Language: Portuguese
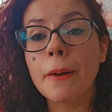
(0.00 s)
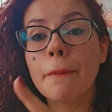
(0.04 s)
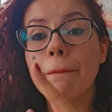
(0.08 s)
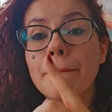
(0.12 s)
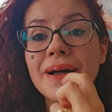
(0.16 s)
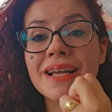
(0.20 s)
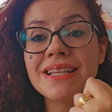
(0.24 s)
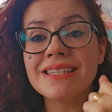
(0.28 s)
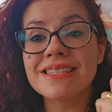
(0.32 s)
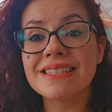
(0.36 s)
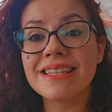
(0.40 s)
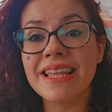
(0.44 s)

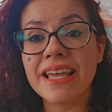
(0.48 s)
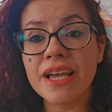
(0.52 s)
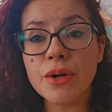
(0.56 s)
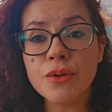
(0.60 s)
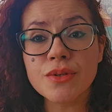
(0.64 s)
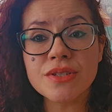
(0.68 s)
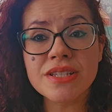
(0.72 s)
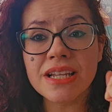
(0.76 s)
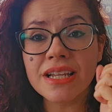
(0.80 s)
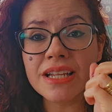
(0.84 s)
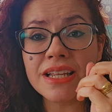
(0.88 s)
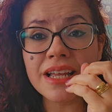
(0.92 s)
Mas
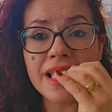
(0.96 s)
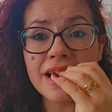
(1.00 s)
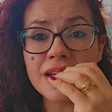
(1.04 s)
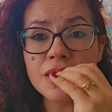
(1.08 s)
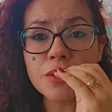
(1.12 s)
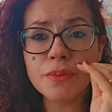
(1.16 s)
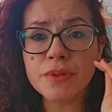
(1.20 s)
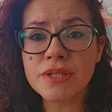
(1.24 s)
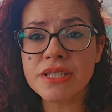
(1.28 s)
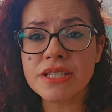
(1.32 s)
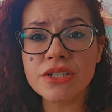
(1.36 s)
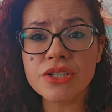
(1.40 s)
Deus, ele, ele
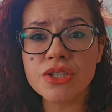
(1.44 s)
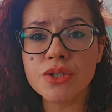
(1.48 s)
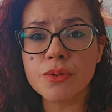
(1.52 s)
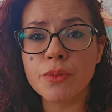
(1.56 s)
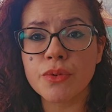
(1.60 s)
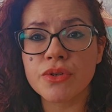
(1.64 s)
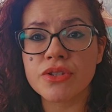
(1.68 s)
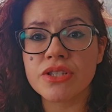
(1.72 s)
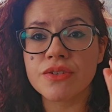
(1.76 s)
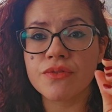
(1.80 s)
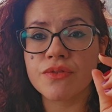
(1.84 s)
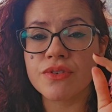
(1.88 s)
não precisa de muito.